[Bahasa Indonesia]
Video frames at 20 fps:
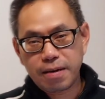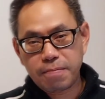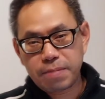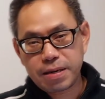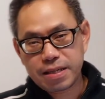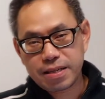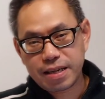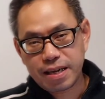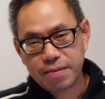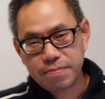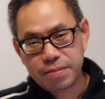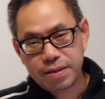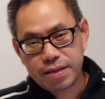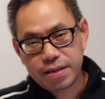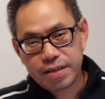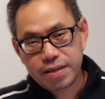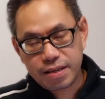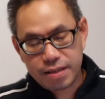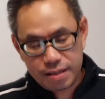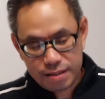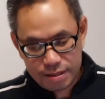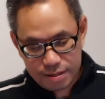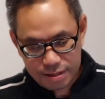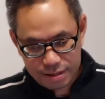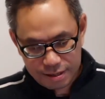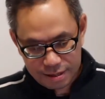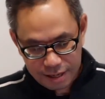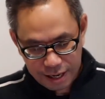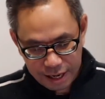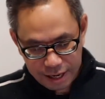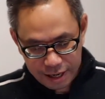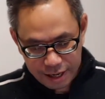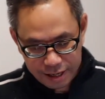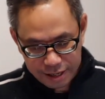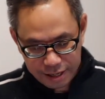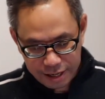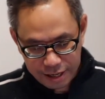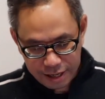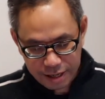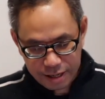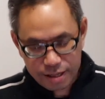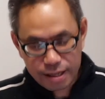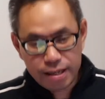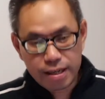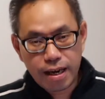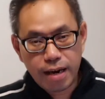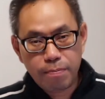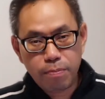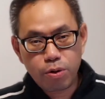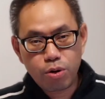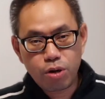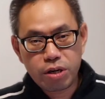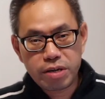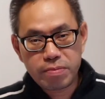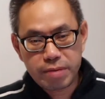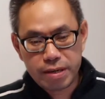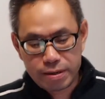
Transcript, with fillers: pertama, ayat yang ke-35.